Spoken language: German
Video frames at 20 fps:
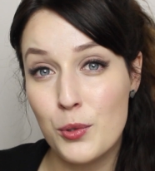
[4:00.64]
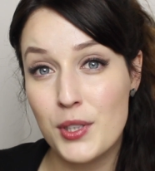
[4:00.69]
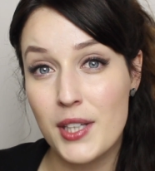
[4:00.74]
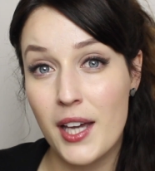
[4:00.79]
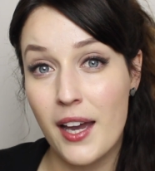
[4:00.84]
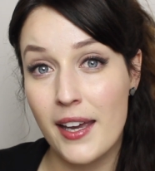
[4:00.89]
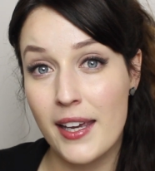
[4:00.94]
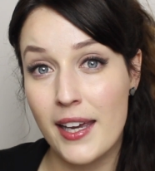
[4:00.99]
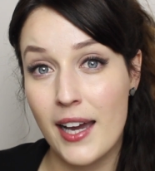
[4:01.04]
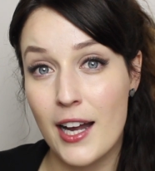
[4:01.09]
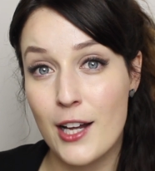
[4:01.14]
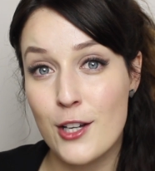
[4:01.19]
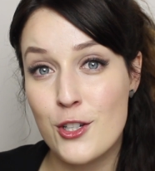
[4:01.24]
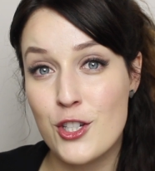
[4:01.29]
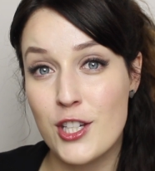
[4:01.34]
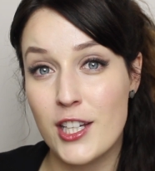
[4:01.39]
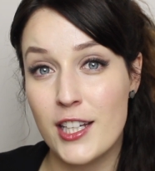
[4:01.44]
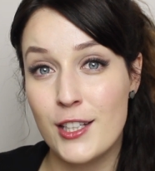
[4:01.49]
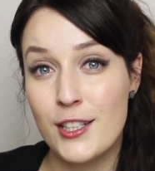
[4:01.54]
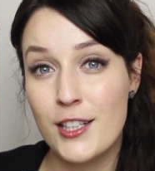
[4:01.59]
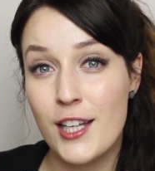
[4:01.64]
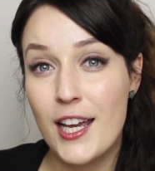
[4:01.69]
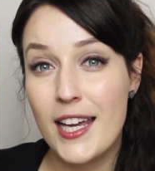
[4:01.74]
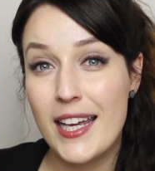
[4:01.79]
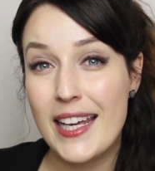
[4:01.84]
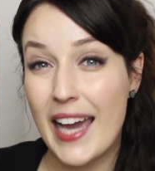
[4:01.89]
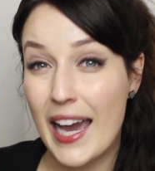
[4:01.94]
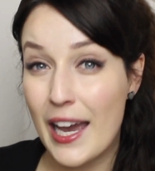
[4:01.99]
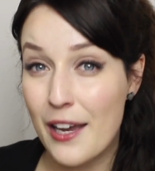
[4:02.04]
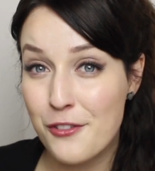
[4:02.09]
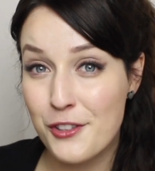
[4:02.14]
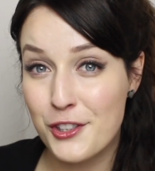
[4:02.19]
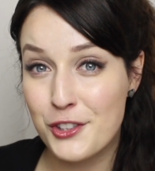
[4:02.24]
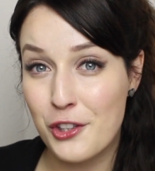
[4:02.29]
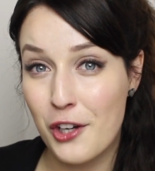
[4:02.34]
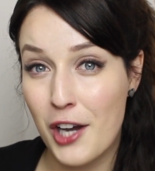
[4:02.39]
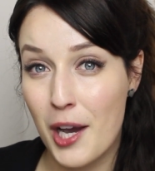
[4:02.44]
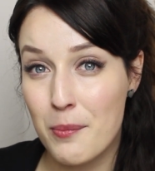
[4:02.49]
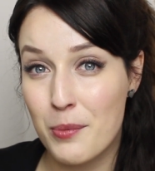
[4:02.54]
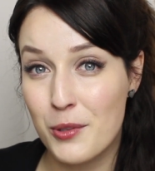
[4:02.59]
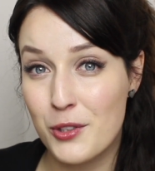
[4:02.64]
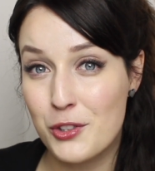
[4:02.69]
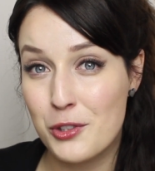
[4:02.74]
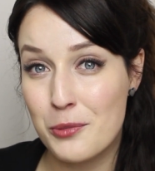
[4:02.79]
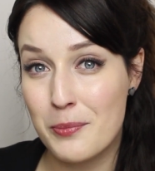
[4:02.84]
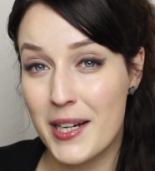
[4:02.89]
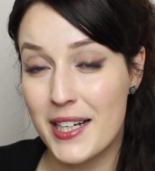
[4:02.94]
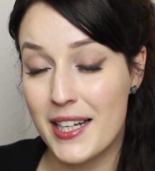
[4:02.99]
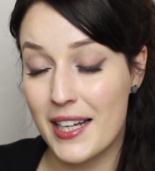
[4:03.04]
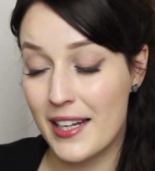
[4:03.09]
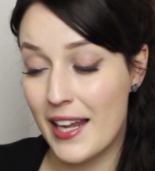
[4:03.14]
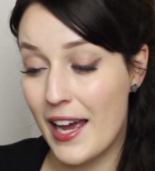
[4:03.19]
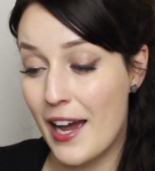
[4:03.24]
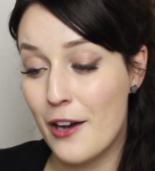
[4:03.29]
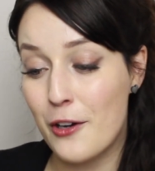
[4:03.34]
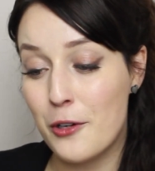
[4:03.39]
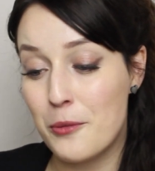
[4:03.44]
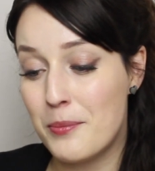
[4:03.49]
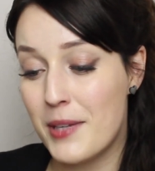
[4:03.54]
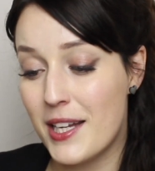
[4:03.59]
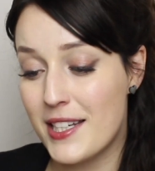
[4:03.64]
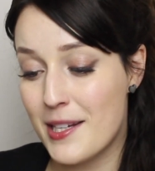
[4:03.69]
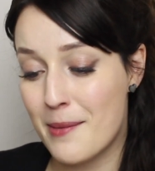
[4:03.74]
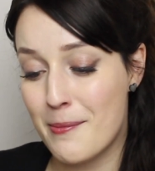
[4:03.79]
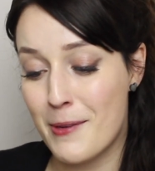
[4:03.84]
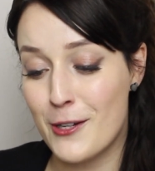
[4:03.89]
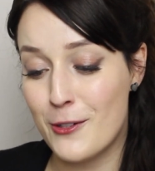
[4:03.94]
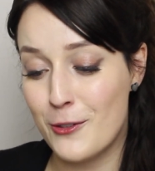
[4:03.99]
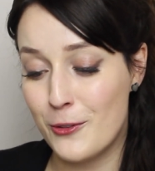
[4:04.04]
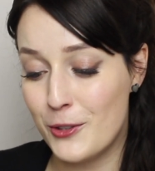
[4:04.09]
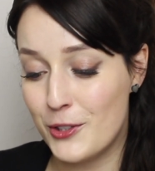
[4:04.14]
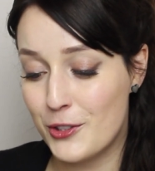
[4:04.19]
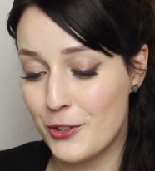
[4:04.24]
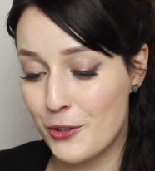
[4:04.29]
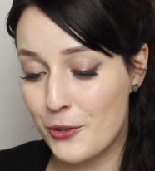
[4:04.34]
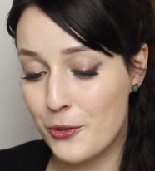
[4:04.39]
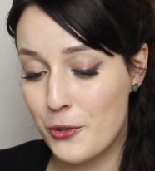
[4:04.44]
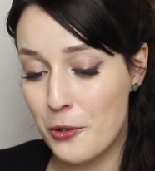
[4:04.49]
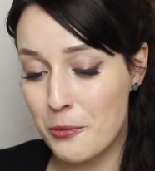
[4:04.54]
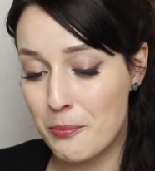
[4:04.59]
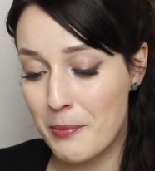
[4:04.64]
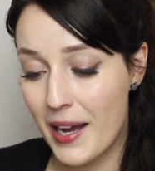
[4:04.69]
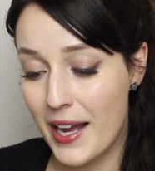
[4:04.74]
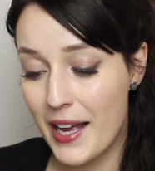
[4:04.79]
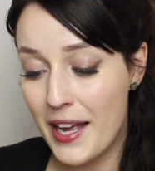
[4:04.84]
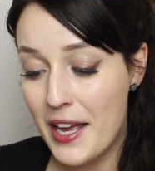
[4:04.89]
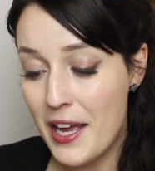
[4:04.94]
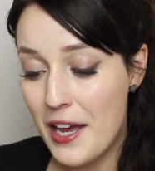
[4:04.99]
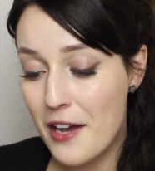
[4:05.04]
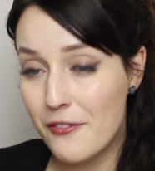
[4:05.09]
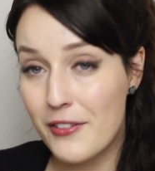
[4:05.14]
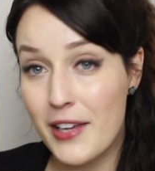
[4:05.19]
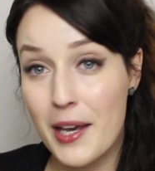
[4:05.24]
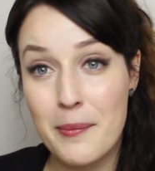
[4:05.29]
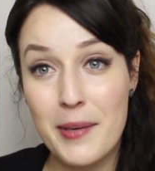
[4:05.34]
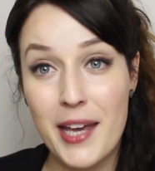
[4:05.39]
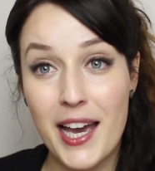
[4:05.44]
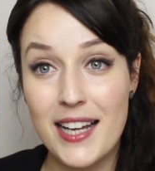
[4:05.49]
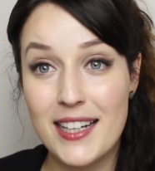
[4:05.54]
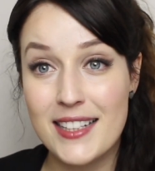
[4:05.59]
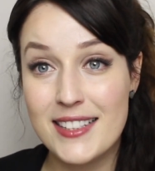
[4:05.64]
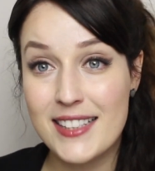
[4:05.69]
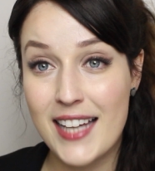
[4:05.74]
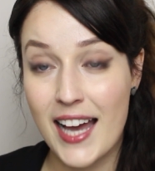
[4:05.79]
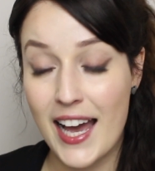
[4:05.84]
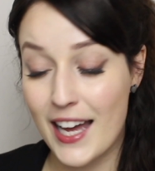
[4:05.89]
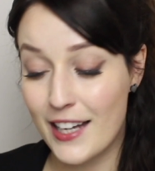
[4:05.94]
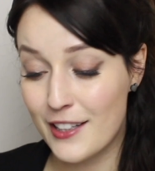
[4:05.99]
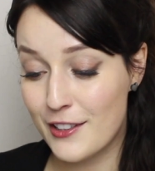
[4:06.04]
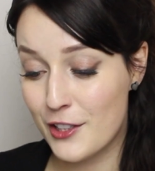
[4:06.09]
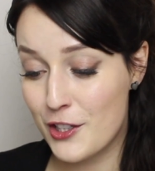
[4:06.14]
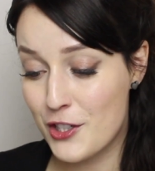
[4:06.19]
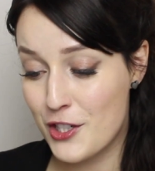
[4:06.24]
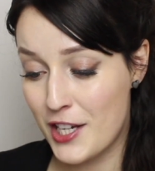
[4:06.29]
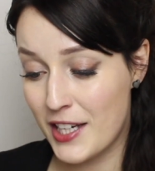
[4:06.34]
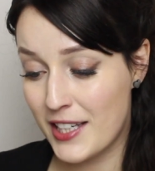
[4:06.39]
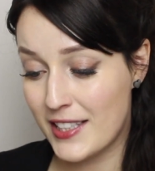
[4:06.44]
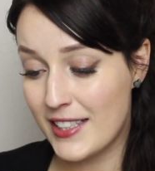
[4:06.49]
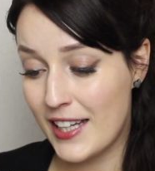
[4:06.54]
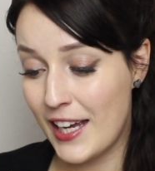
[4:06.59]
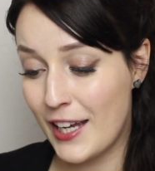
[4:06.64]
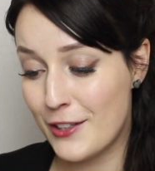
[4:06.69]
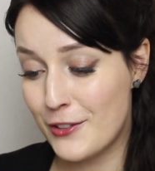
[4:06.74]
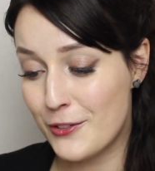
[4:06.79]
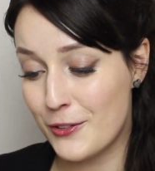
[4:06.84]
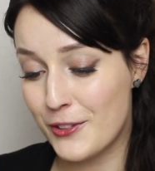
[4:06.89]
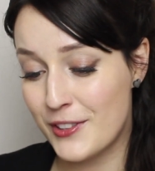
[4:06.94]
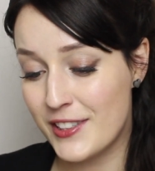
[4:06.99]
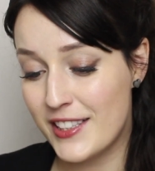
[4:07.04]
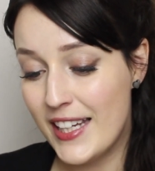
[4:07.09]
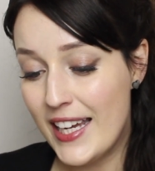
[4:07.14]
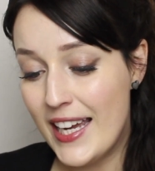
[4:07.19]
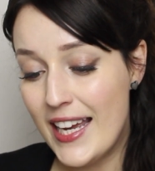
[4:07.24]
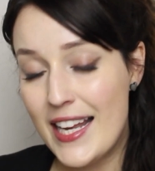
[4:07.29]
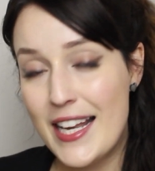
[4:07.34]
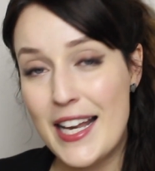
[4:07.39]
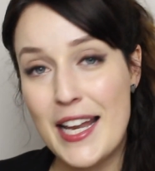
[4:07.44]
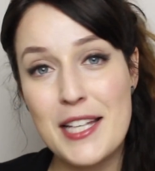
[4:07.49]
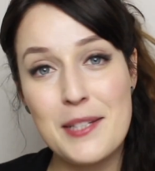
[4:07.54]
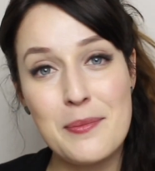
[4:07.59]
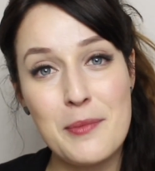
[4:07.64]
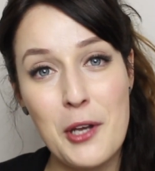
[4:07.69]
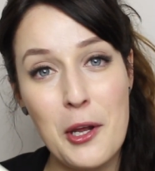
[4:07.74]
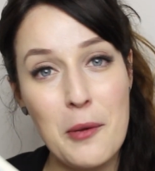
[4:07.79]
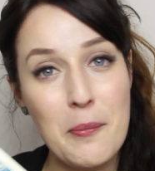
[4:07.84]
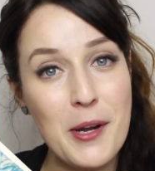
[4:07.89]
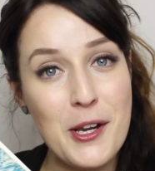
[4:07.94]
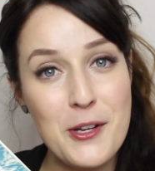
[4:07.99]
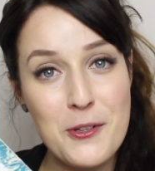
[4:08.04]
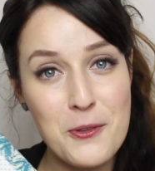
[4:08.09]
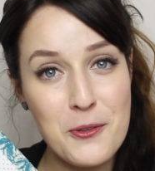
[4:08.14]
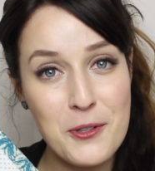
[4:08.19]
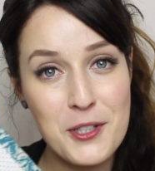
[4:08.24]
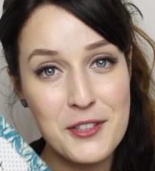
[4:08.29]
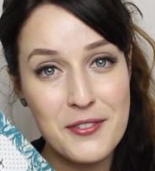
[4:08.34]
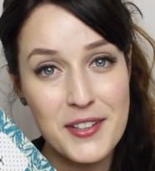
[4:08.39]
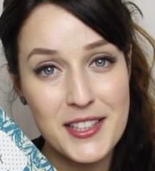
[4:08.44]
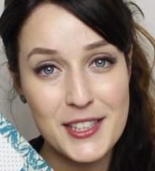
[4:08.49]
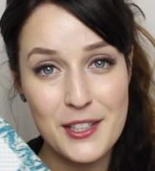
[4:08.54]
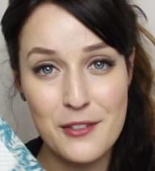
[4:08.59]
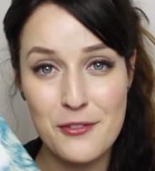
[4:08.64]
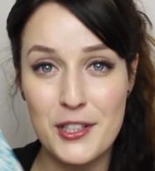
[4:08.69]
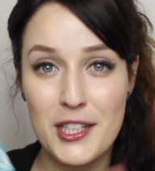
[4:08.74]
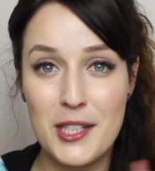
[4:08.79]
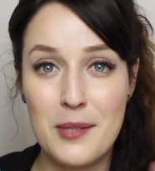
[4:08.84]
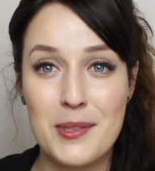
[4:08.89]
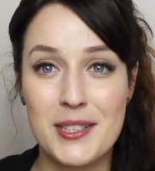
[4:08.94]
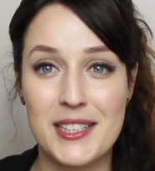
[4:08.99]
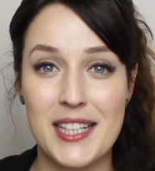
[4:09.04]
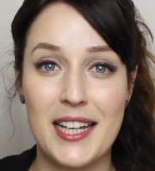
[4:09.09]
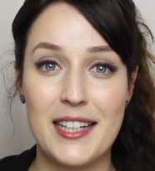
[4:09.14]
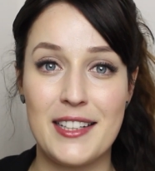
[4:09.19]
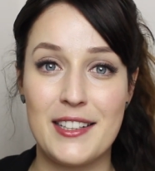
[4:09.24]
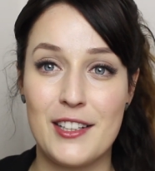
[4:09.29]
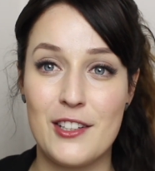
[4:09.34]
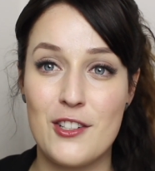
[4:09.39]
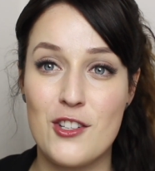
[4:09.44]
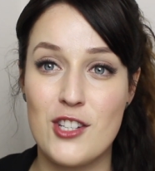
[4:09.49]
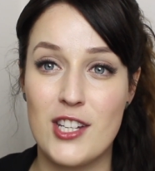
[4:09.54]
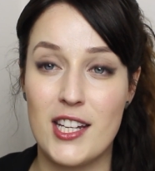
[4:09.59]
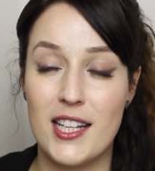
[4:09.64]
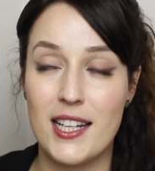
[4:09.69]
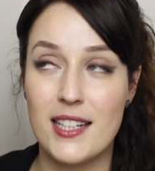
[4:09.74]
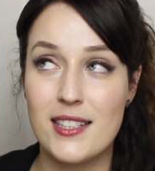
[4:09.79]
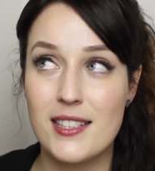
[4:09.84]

Bücherregal steht, greife ich doch ab und zu mal danach und blätter mal durch und guck mal, wer mir alles Karten geschickt hat und lese mir nochmal durch, was da für liebe Sachen drin sind drin stehen.